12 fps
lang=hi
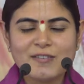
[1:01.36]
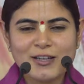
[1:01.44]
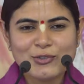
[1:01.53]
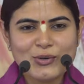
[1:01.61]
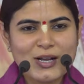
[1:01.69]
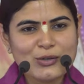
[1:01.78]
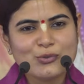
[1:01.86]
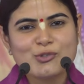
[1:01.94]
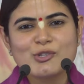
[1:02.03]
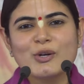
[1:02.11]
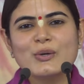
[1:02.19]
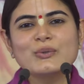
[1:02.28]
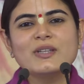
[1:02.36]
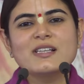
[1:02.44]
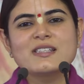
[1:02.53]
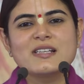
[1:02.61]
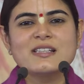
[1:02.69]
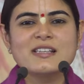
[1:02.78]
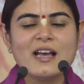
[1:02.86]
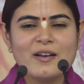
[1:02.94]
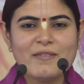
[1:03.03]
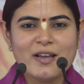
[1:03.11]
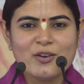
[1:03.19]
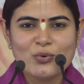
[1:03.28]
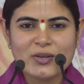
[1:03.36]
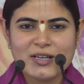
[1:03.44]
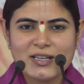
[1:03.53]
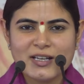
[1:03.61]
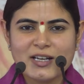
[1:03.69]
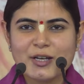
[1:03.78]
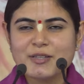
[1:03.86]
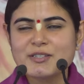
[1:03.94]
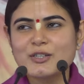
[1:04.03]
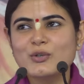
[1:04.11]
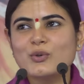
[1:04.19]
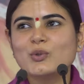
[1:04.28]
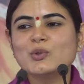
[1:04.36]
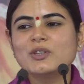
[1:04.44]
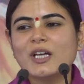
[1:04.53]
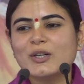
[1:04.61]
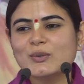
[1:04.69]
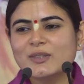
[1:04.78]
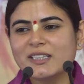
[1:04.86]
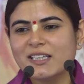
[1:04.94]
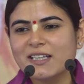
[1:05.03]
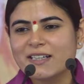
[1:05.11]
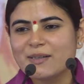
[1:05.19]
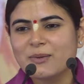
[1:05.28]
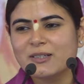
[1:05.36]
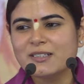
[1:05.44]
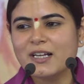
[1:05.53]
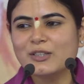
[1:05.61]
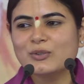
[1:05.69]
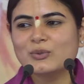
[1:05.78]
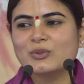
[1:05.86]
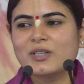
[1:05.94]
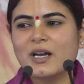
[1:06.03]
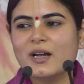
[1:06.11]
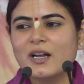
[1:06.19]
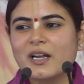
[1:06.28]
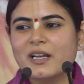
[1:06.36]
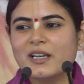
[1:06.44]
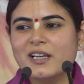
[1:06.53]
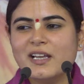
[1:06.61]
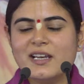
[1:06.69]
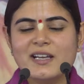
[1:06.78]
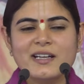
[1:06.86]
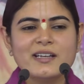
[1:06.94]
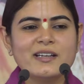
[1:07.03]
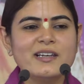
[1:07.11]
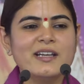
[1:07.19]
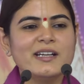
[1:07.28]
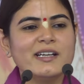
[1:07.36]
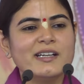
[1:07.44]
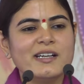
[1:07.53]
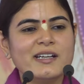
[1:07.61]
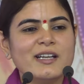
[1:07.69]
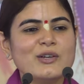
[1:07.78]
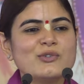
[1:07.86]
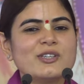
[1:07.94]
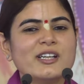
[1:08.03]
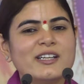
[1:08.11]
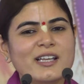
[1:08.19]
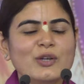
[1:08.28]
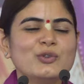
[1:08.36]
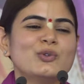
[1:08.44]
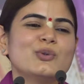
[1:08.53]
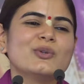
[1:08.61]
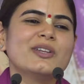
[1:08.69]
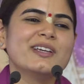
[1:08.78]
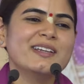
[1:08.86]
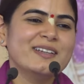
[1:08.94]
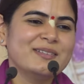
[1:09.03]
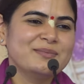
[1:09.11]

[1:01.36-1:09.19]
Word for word: वालों का कुछ और होता है संसार वालों के लिए घर से कोई कुत्ता रोटी लेके भग जाए तो उसका ले ले लेके डंडा उसकी टांग तोड़ देंगे